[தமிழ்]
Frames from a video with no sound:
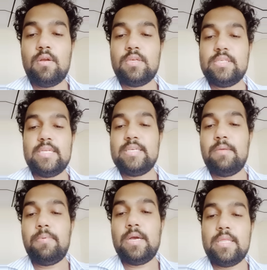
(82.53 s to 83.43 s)
சில சில
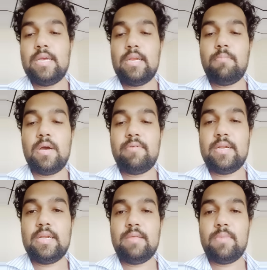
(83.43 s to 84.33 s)
பகுதிகளில் மாவட்ட
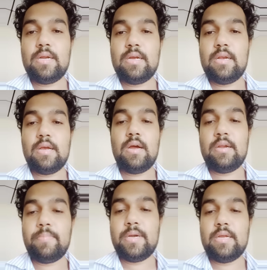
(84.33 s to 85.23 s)
நீதிமன்றங்கள்
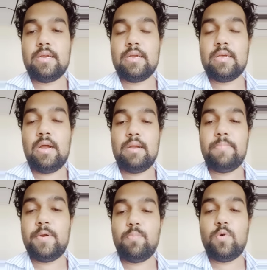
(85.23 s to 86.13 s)
காணப்படுகின்றன
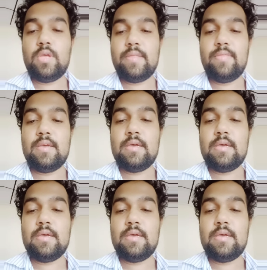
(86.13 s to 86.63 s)
காணப்படும் போது அந்த